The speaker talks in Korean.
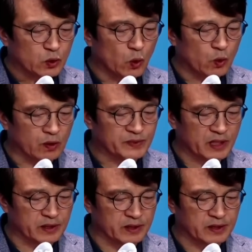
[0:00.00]
또
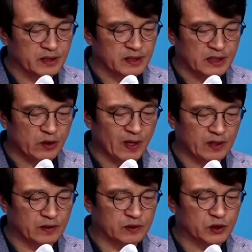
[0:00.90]
검찰은
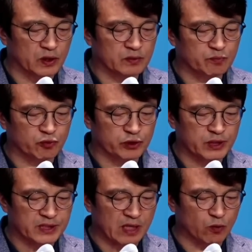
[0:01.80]
이화영 전
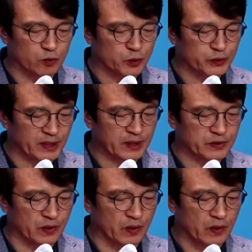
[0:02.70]
부지사
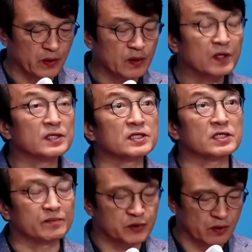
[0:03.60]
공소장에서
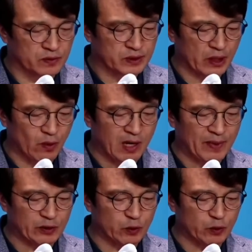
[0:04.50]
김성태와